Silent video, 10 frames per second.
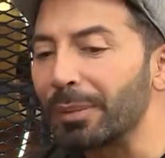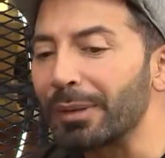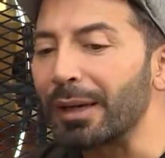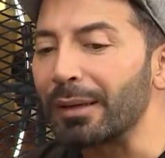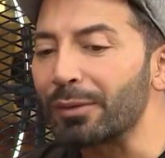Tabii
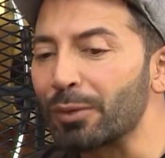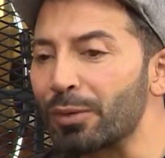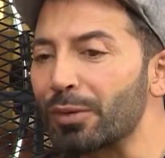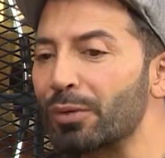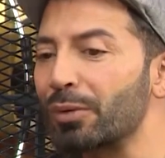ki
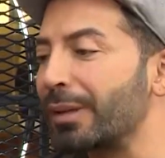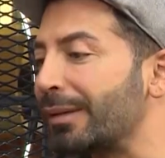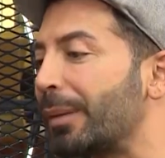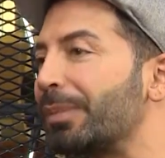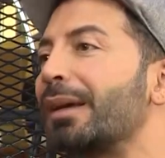çocuk
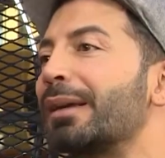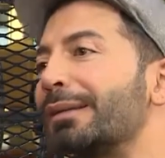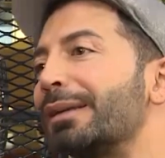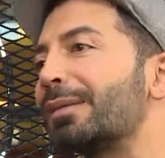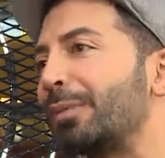kitaptan
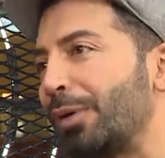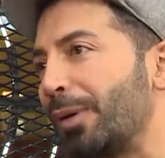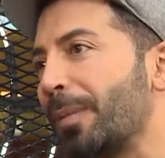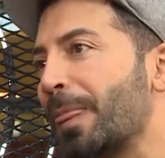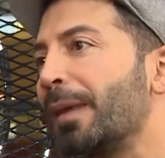yetişmiyor.
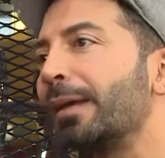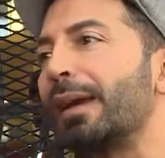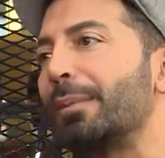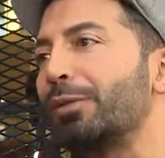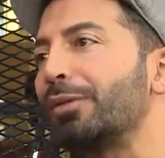
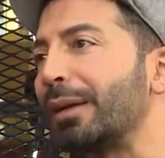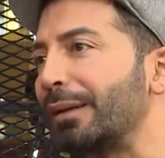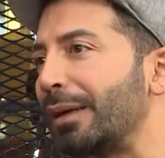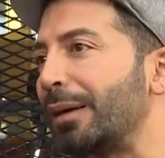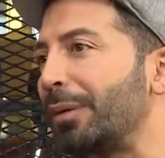Yani bütün
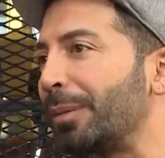anneler